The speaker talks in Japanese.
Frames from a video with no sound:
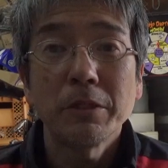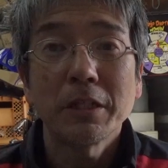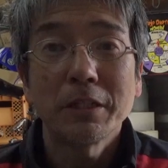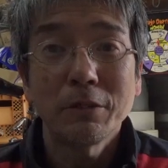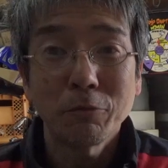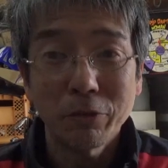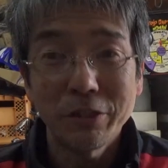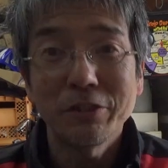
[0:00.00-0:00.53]
に
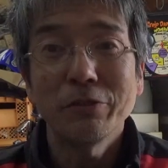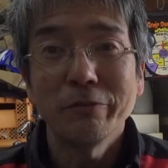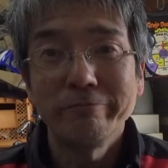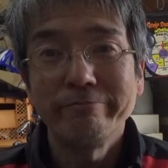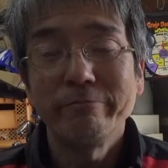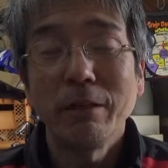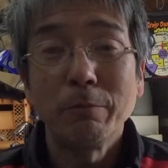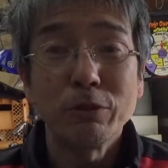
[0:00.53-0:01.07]
買った方がいいですよ
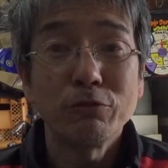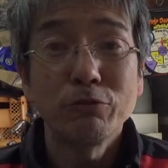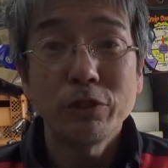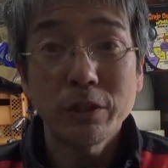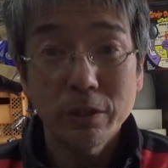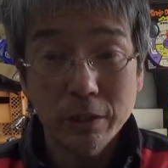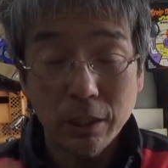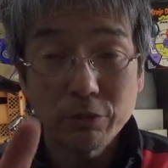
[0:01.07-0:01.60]
あ別にう
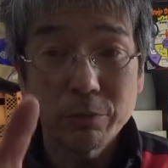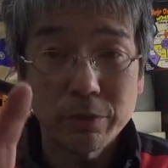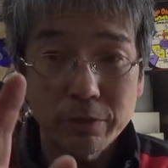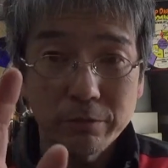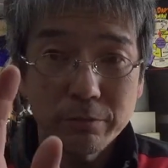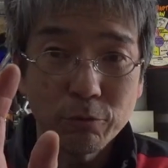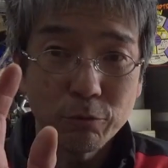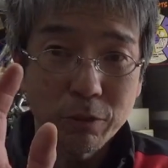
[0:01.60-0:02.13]
ち大丈夫です
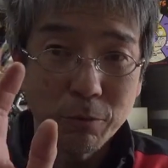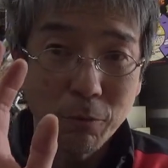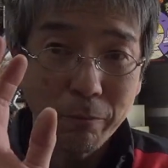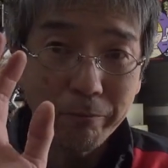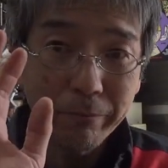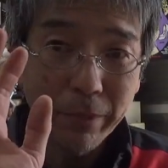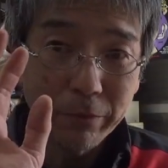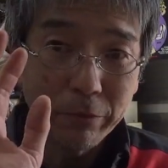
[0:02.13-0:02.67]
どこでも
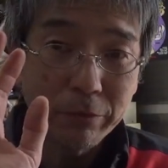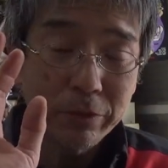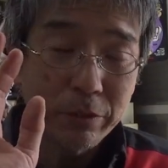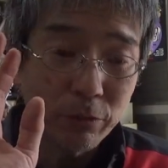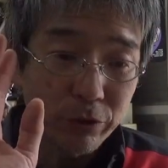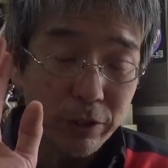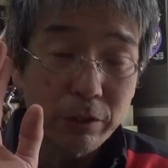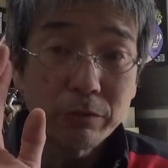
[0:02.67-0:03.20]
あの
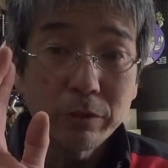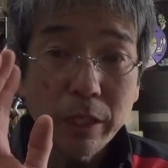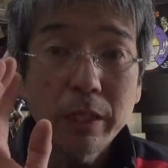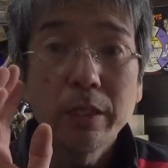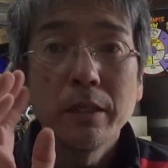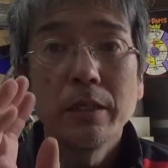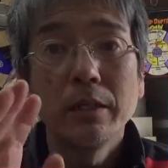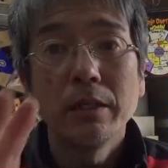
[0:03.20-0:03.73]
お近くのね、
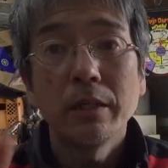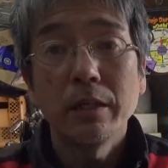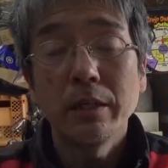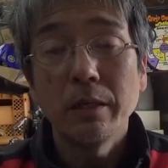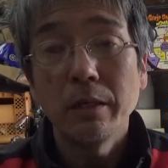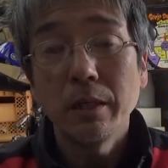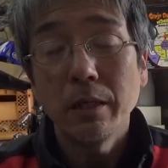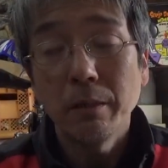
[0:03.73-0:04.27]

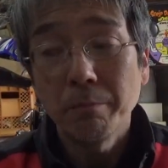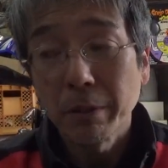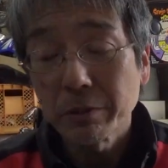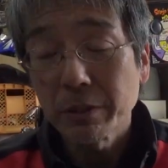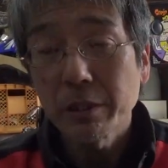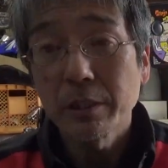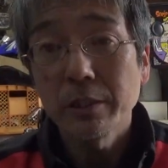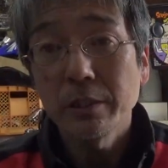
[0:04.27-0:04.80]
えー、
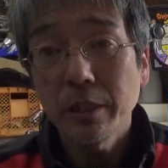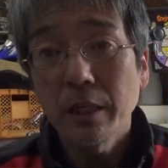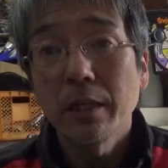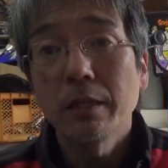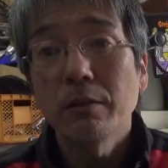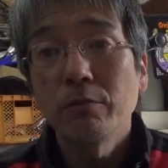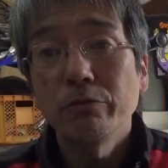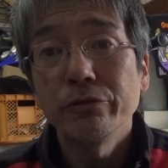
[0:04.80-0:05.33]
バイク屋さん行って
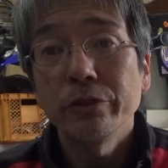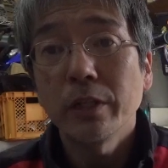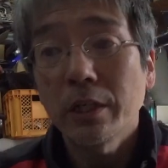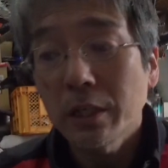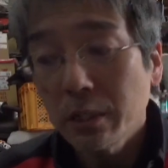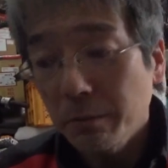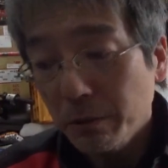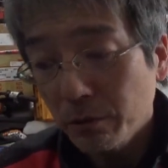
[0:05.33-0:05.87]
購入いた
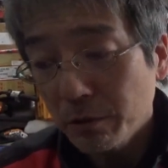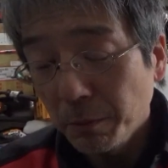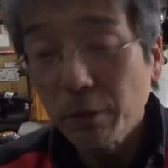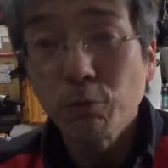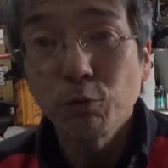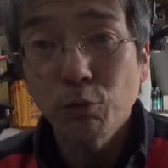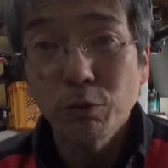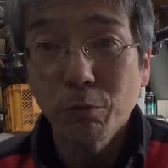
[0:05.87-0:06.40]
だければ今
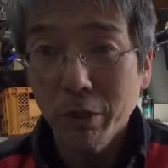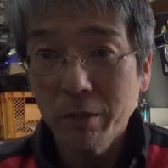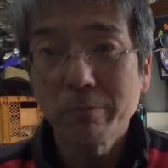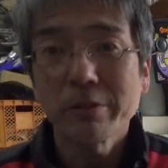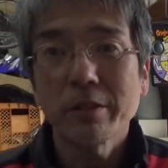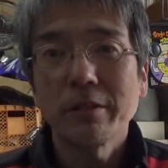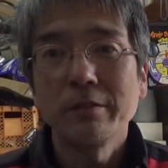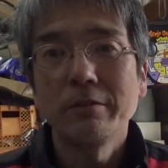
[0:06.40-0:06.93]
はもうどこでも買えま
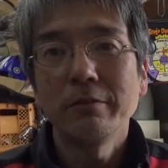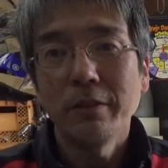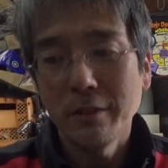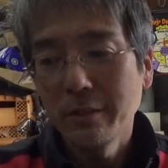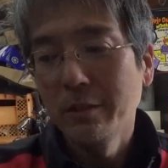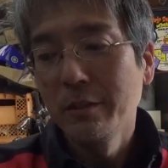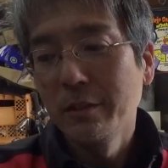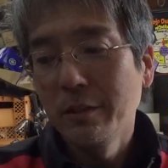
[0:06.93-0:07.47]
すか
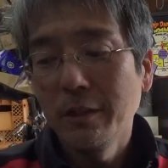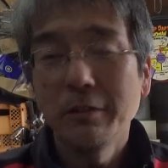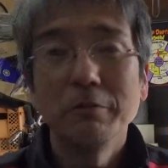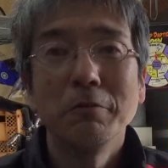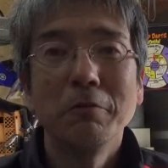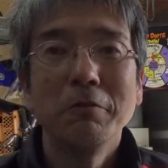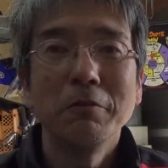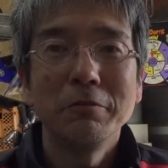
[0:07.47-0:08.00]
らあ
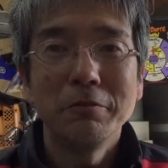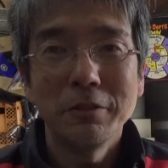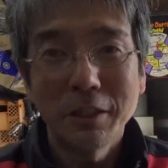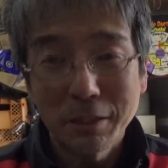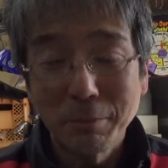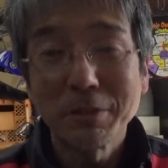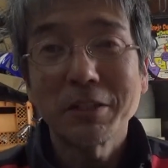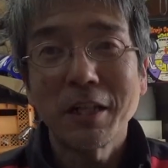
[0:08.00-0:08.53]
の
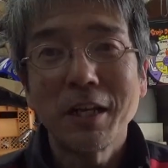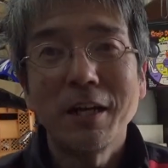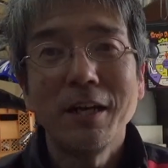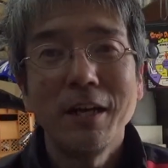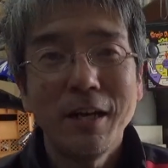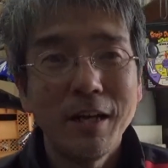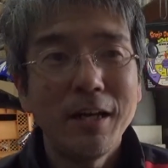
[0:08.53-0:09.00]
やってますから